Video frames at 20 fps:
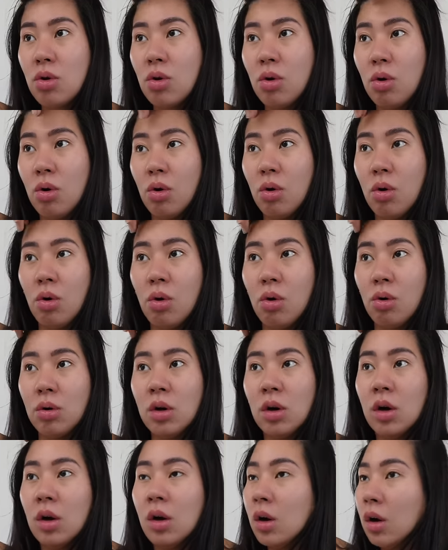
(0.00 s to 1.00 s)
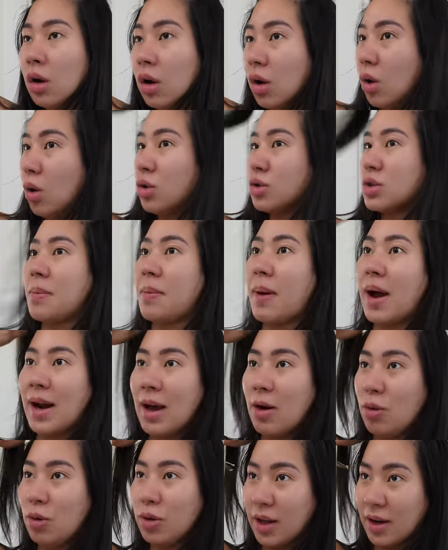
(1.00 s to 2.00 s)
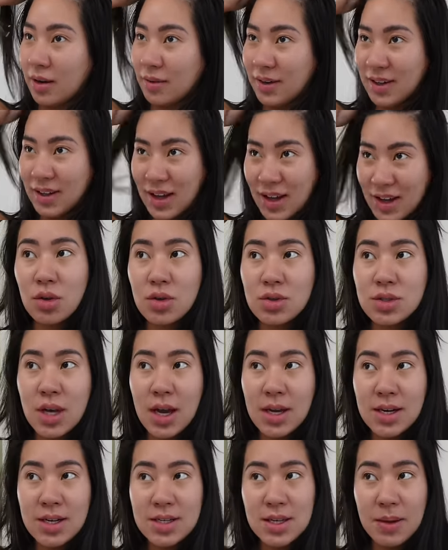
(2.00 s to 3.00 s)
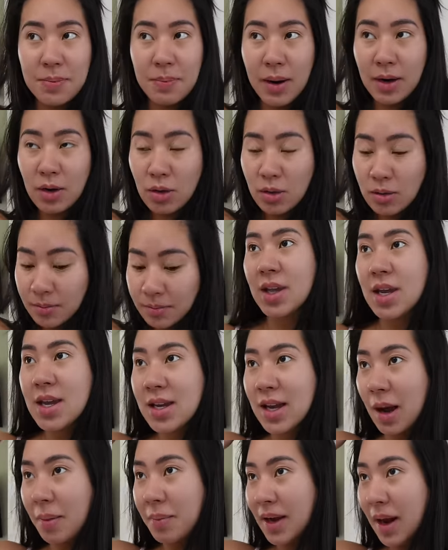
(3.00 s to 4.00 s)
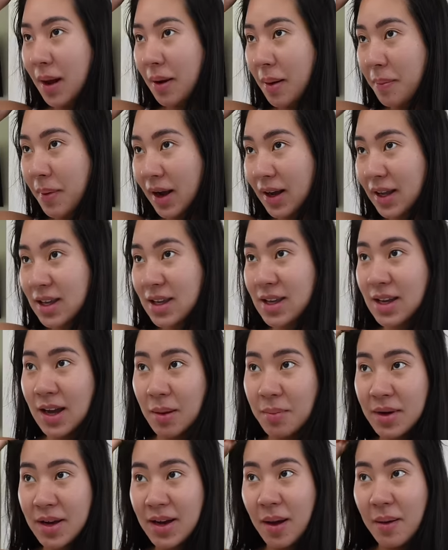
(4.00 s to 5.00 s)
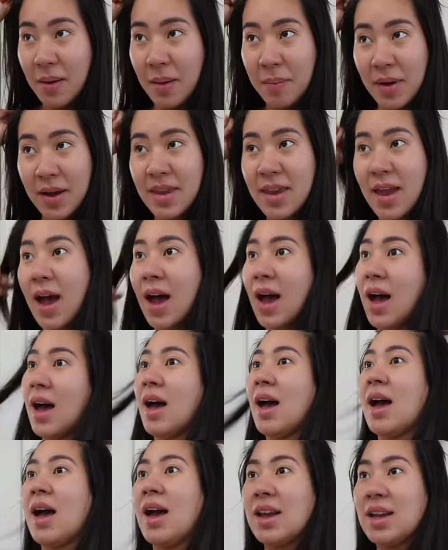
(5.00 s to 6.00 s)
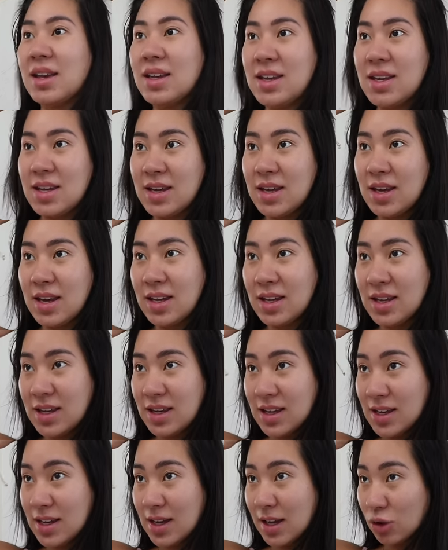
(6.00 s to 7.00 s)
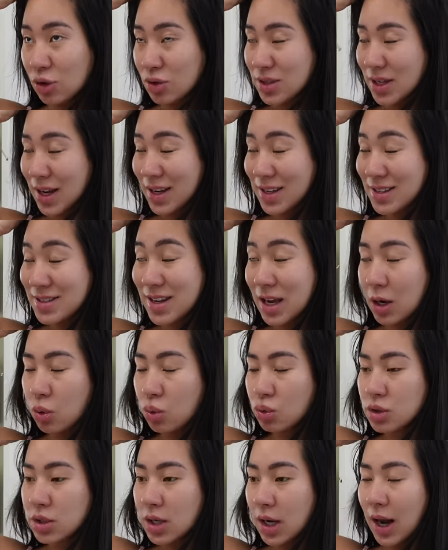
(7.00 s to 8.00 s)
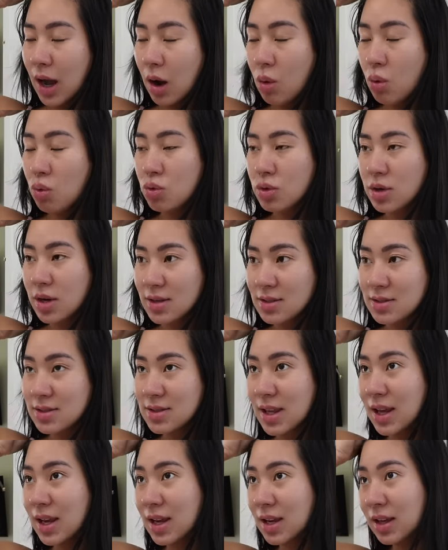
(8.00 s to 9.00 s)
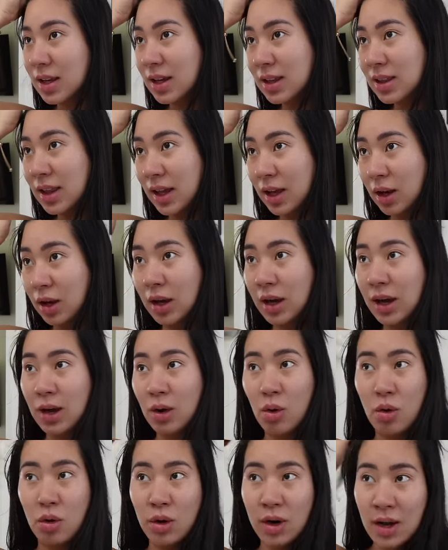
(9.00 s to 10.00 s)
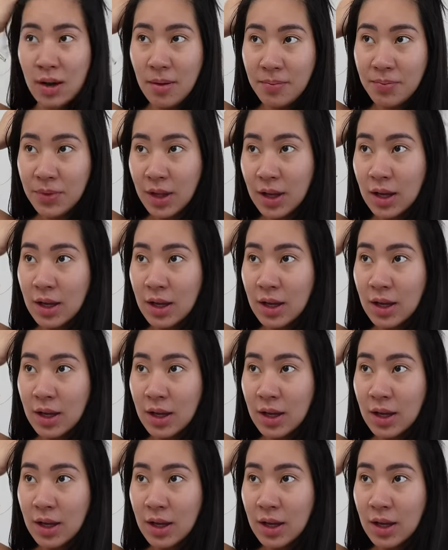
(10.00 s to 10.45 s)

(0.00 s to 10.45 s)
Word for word: o o se para a joder, ¿verdad? Entonces ayer se paró y caminaba para aquí, caminaba para allá. Y, entonces se escucha las uñas de, de Cora